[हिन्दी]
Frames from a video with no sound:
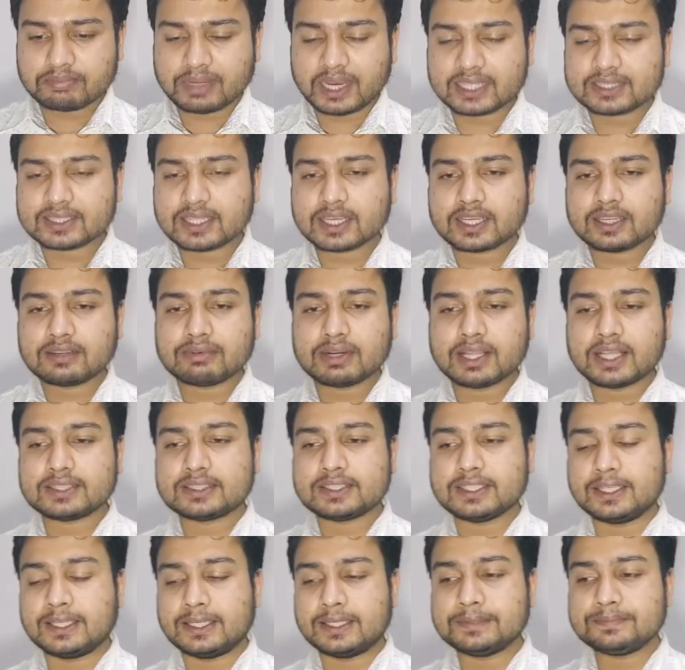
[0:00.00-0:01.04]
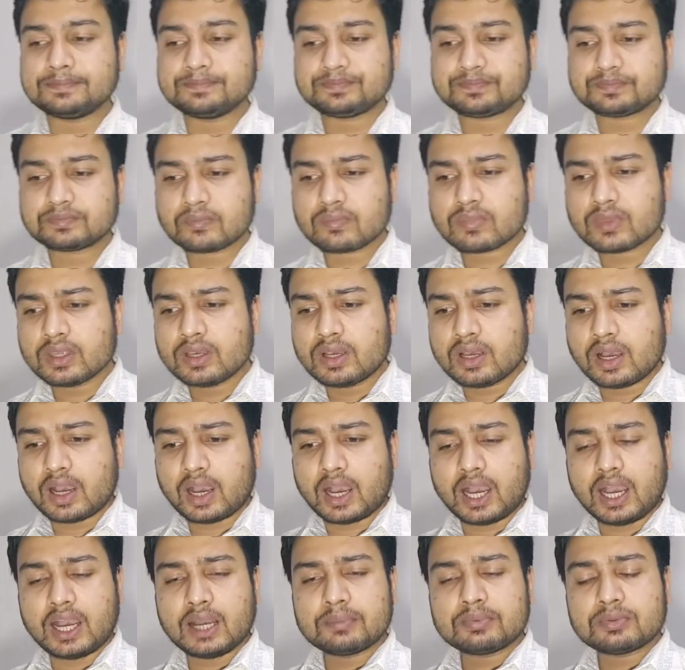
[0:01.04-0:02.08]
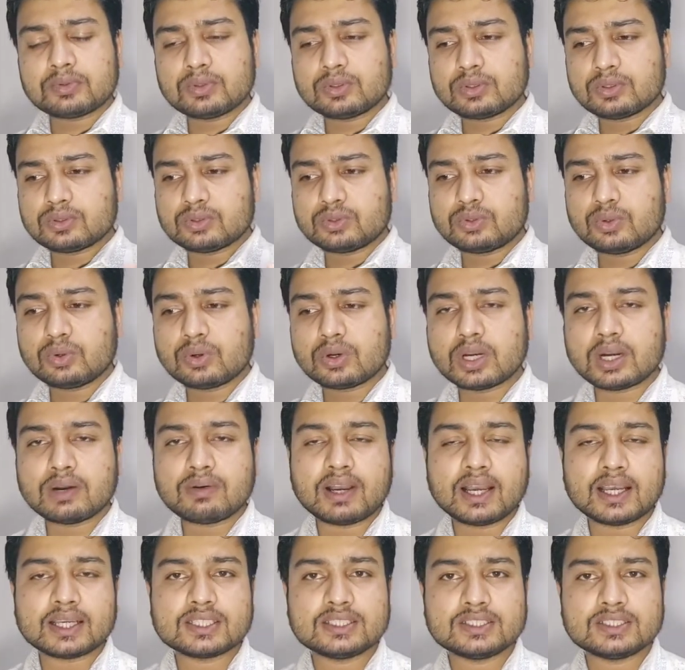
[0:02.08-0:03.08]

बारे में मुझे कुछ खास जानकारी नहीं मिला है